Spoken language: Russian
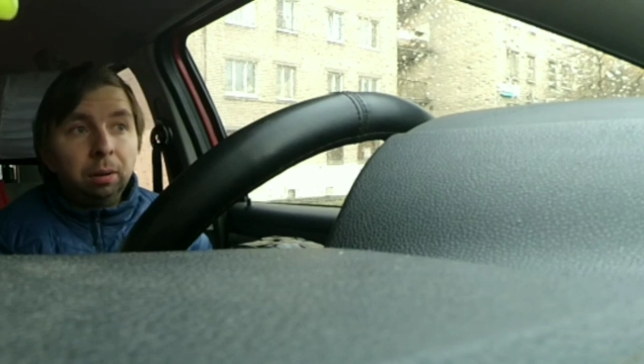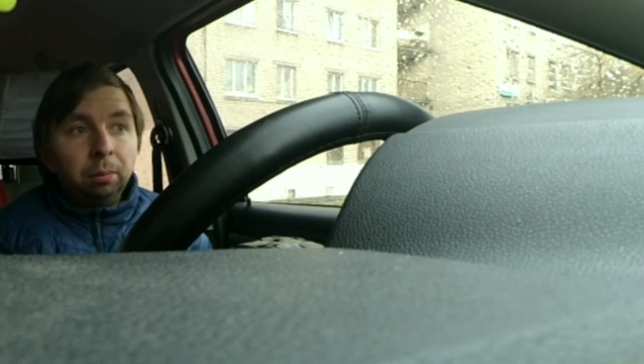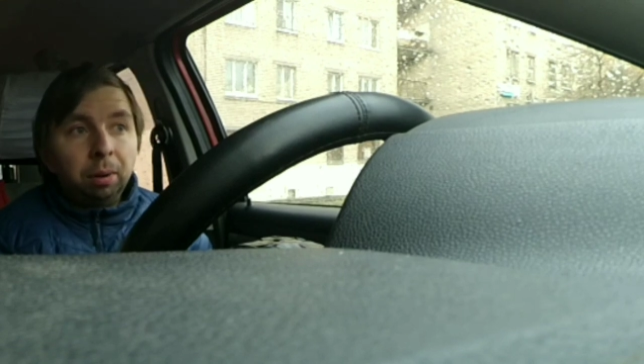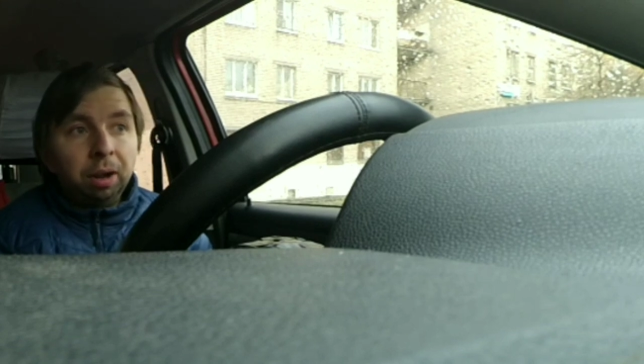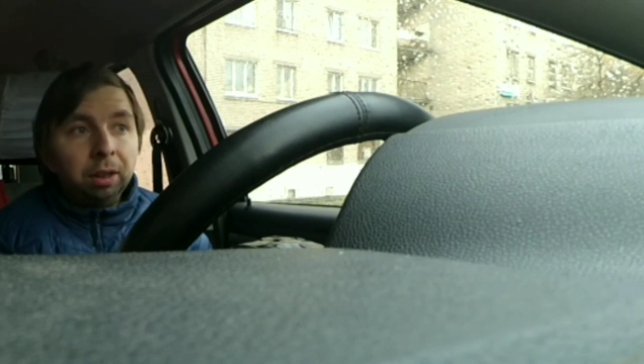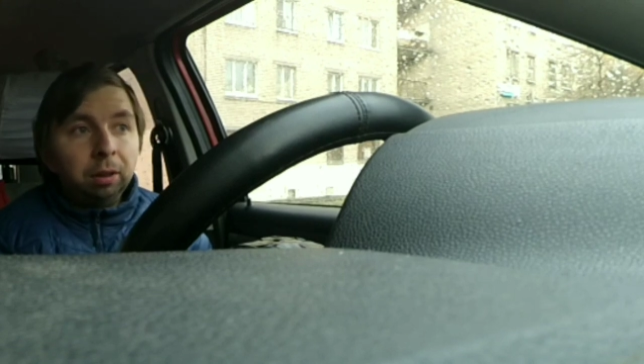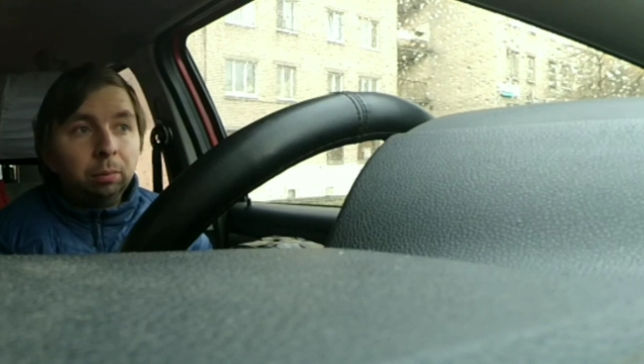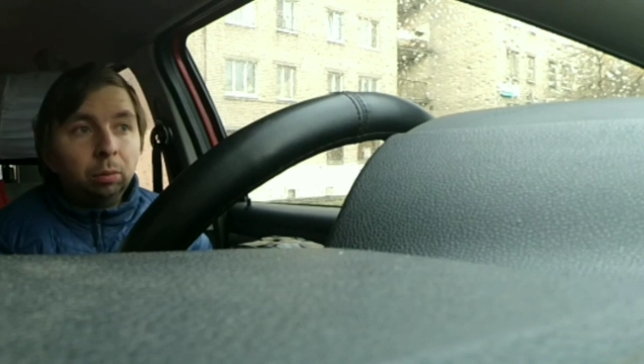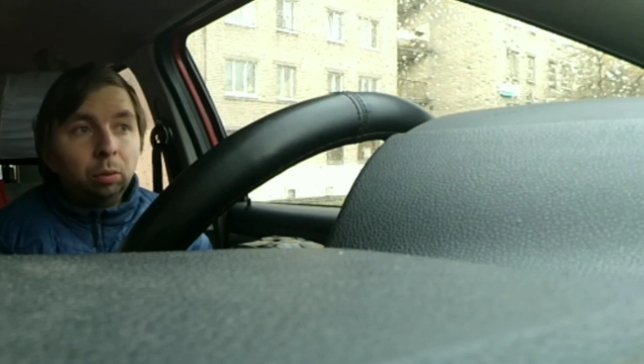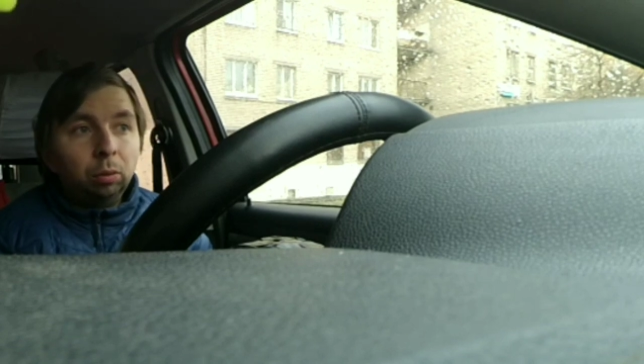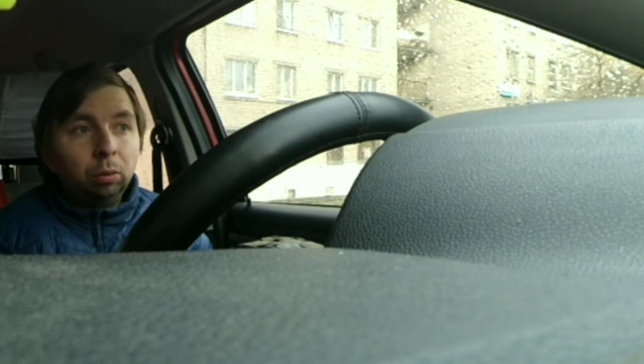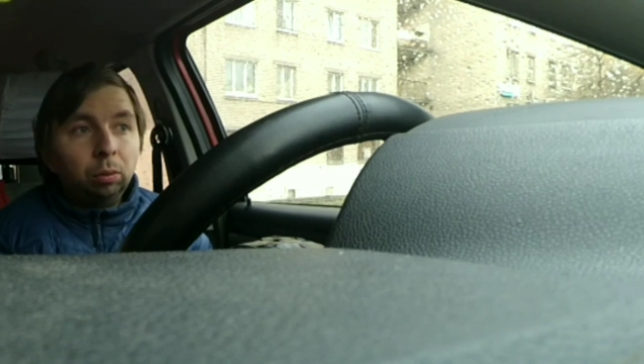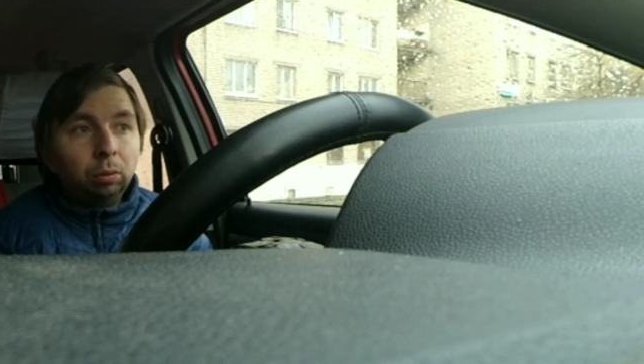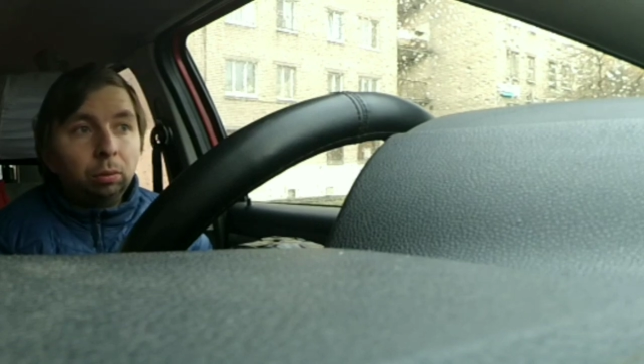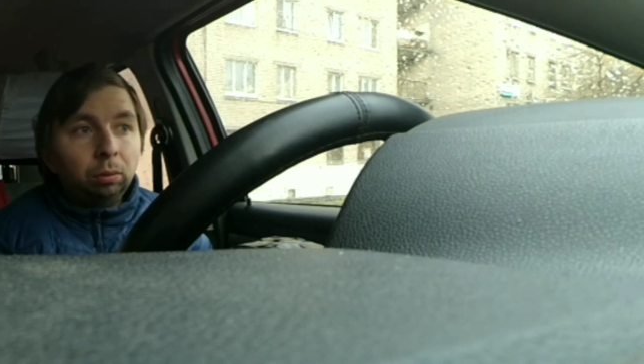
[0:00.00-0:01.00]

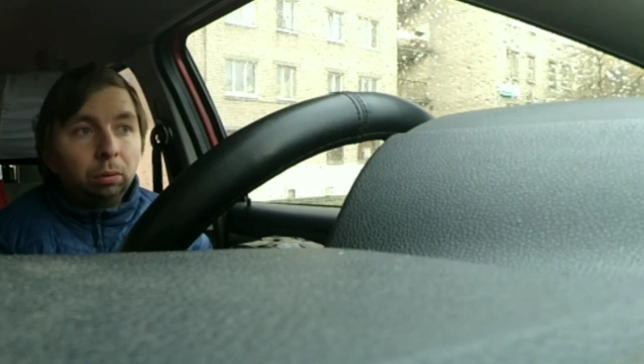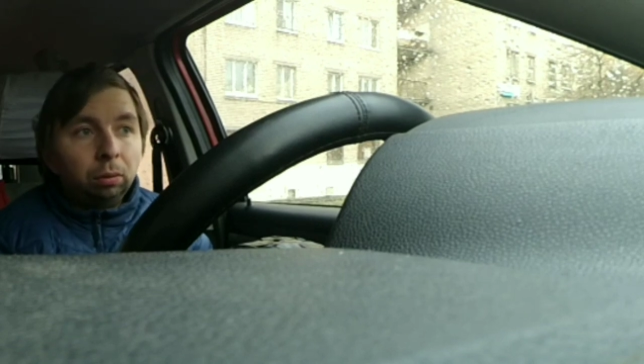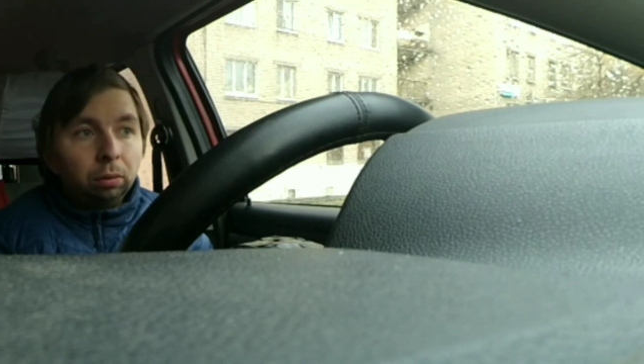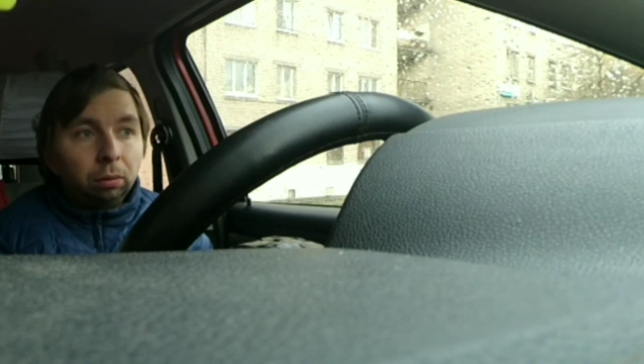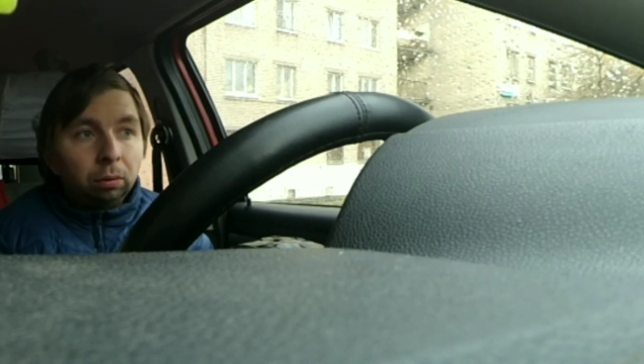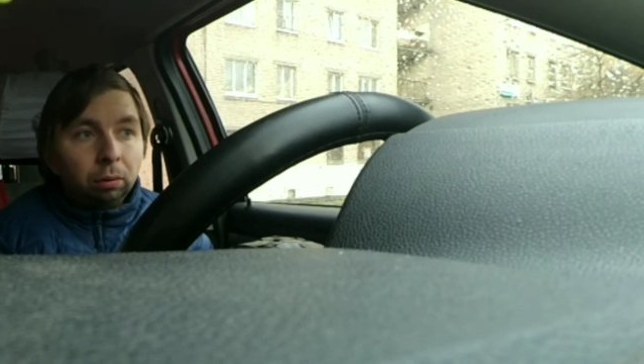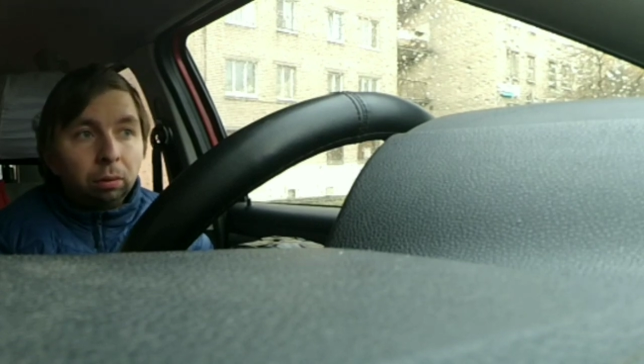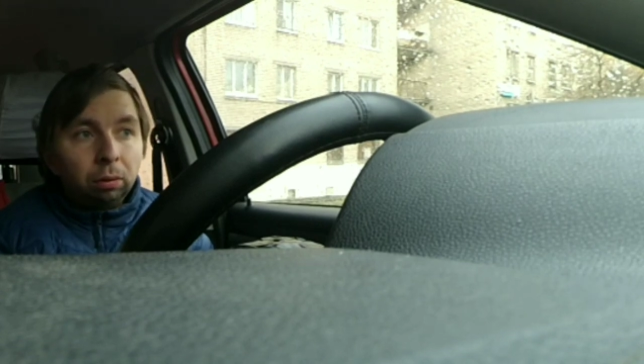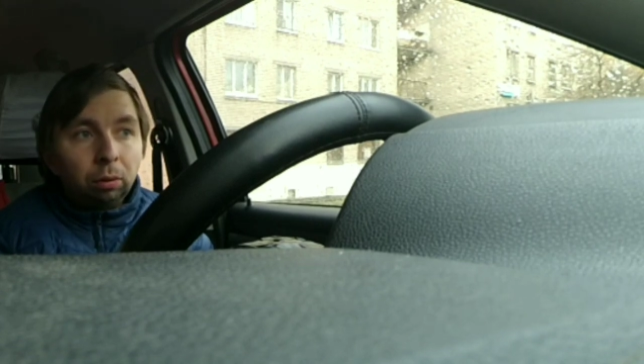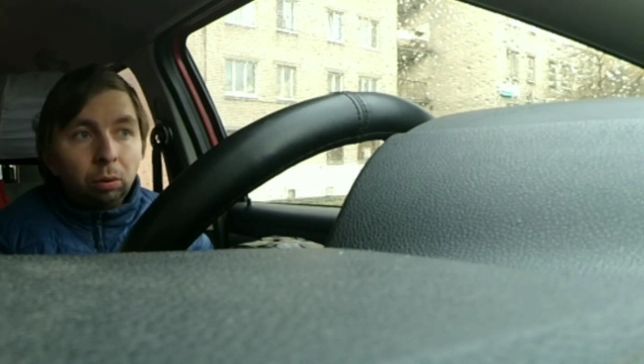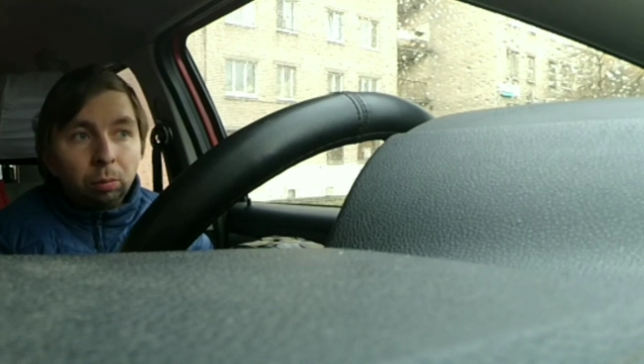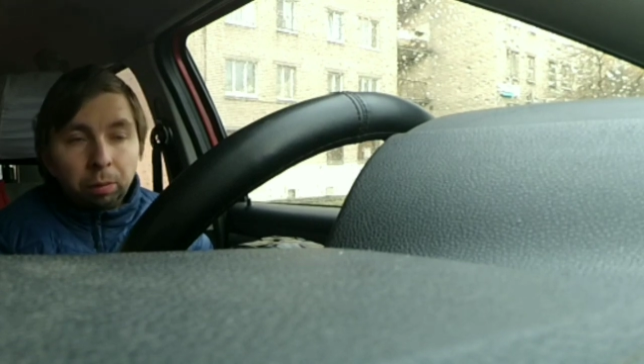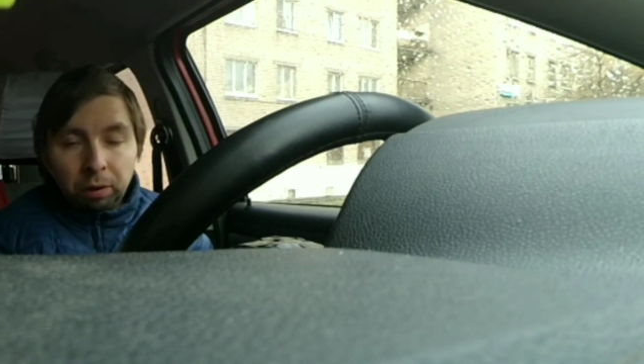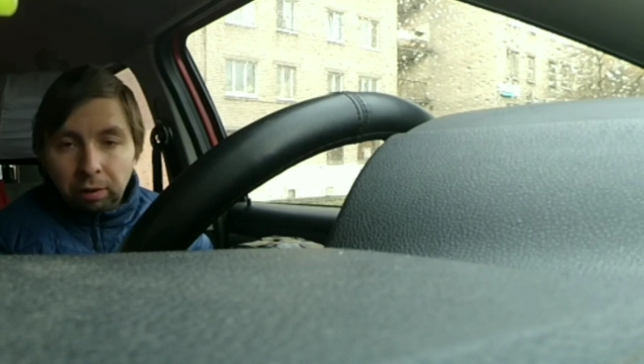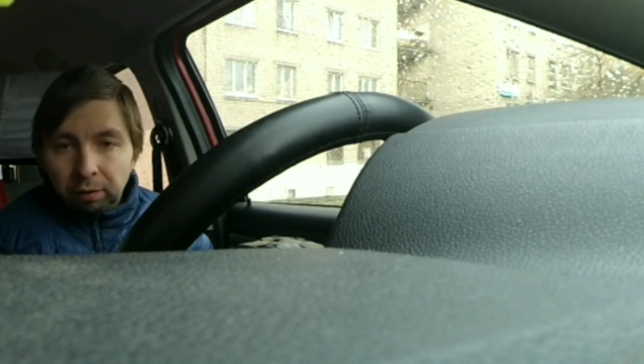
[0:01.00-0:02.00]
Поэтому,
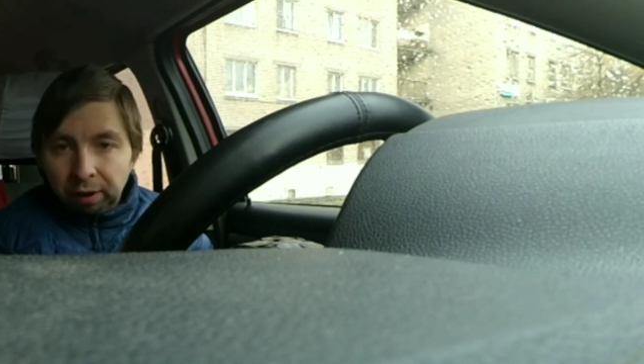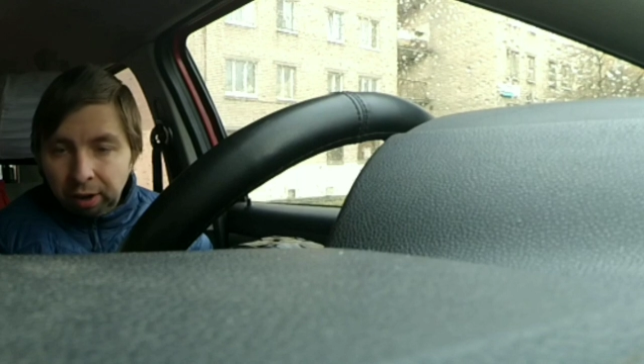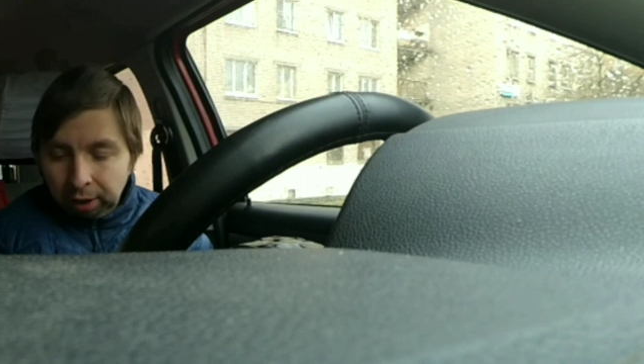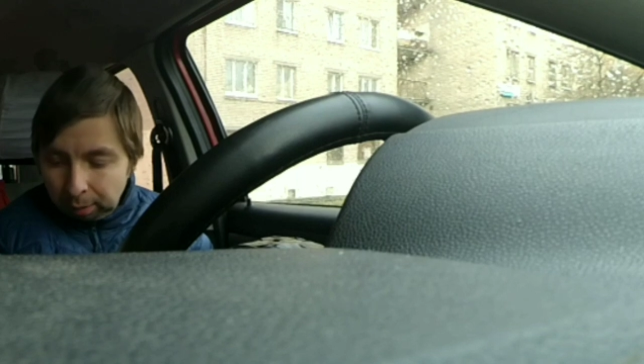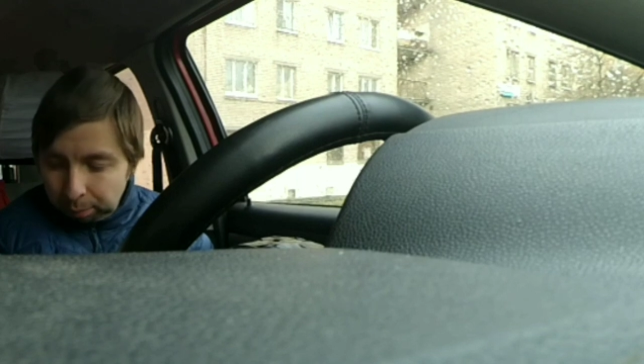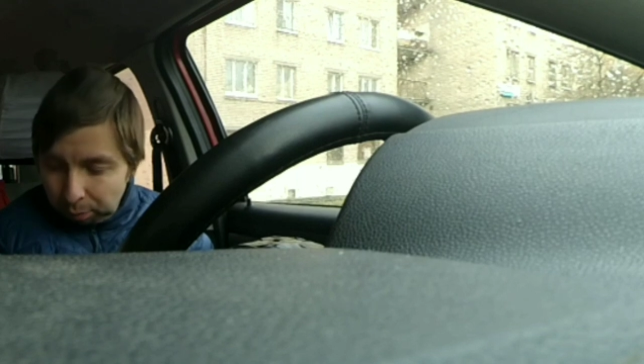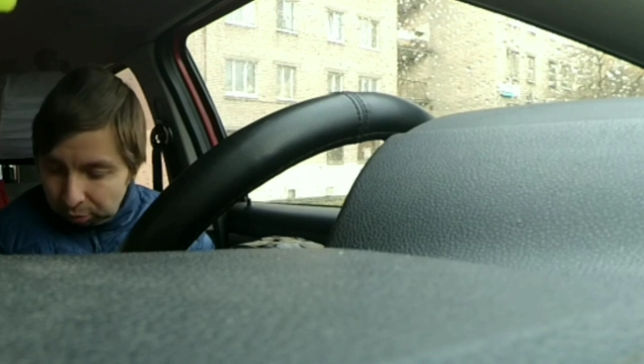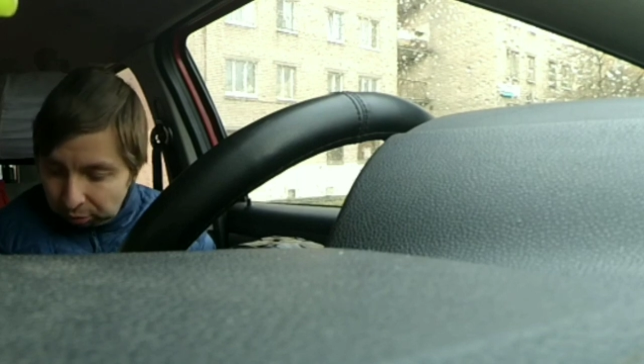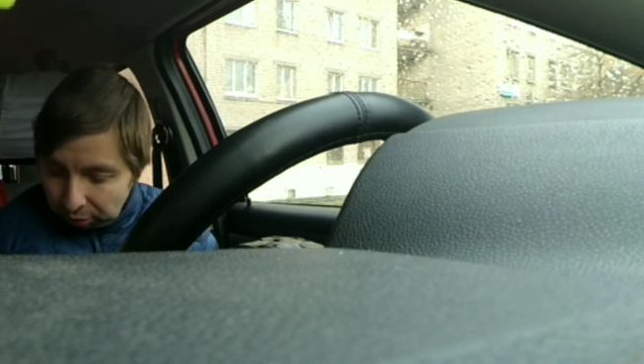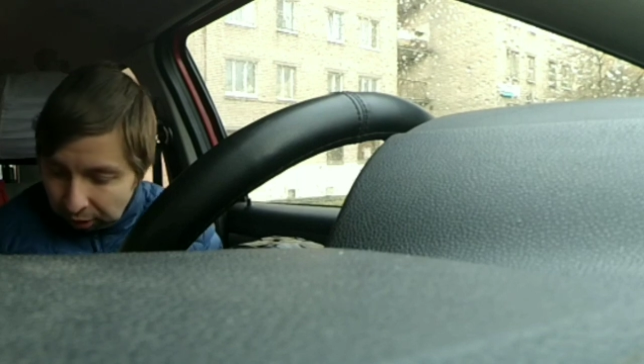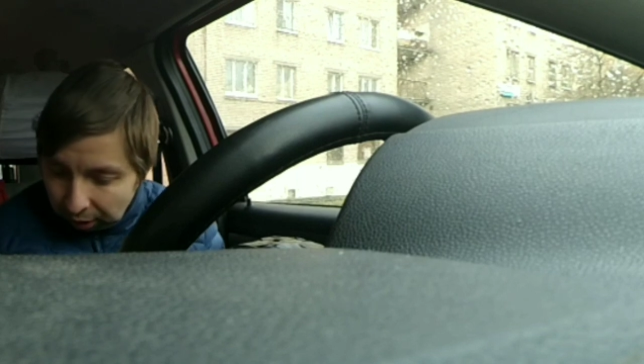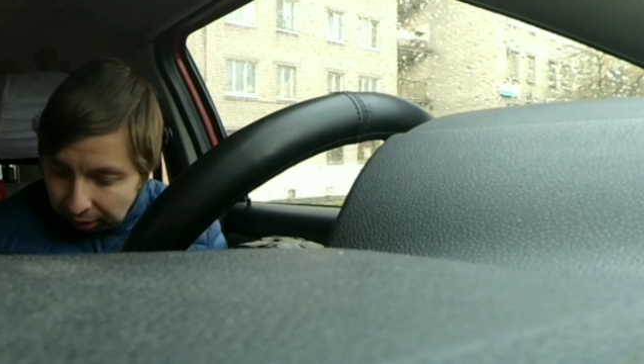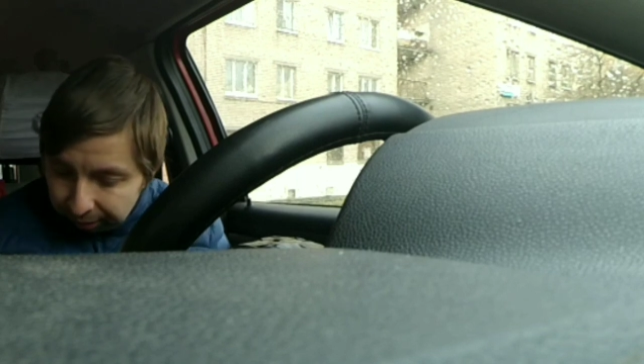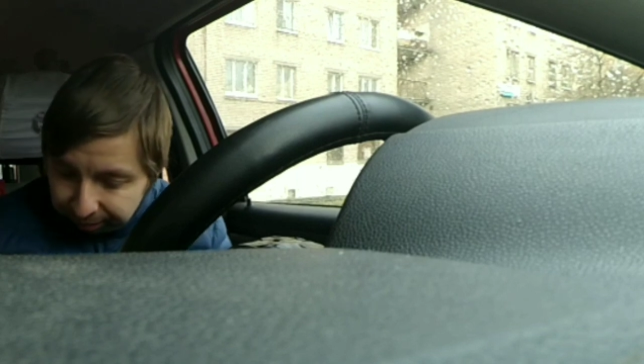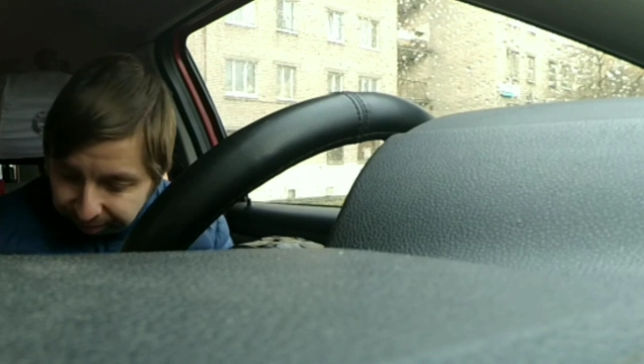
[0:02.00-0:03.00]
грубо говоря, я просто так